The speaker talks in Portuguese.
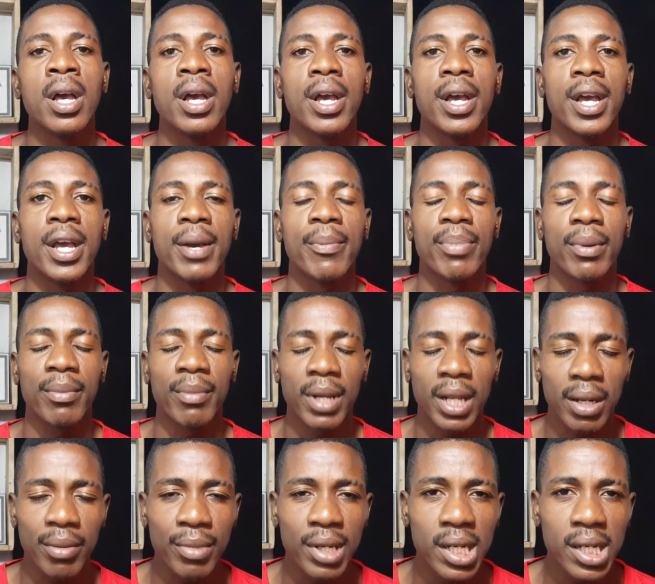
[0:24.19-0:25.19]
É,
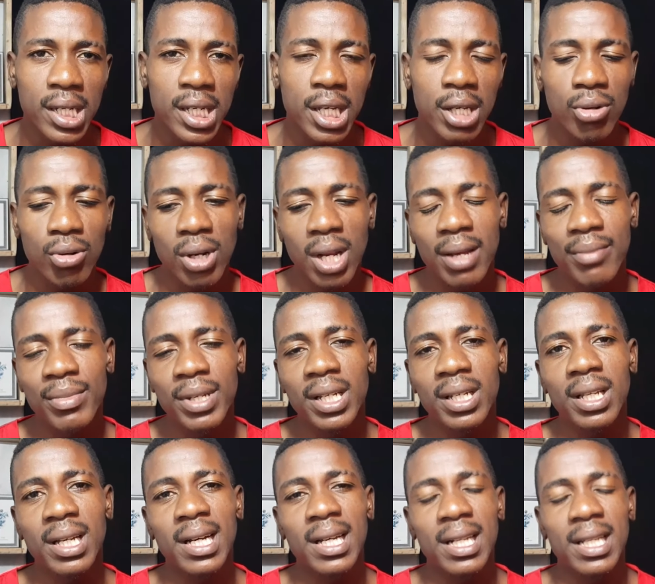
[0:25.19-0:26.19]
primeiramente, quero
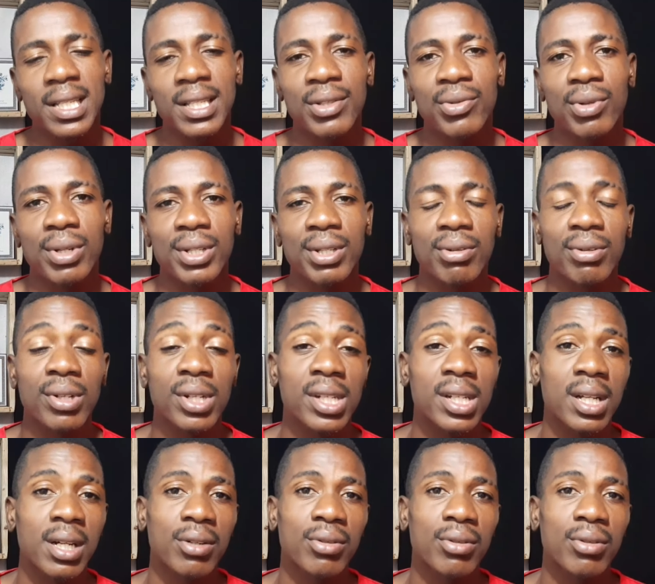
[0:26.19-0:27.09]
lamentar a situação que está